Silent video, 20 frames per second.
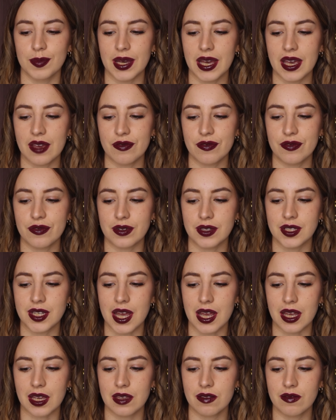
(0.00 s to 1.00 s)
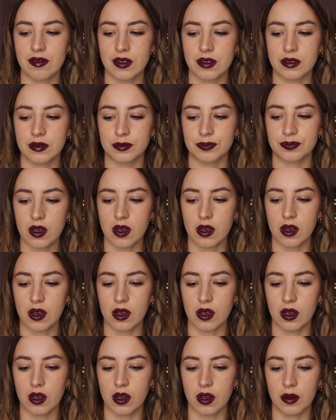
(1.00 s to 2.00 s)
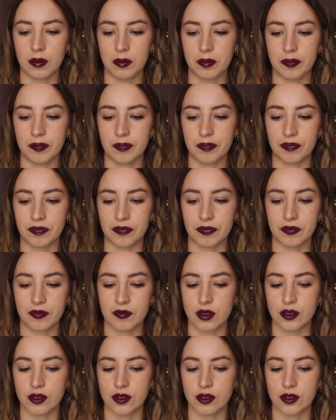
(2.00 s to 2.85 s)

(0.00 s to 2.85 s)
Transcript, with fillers: Bref, j'arrive. je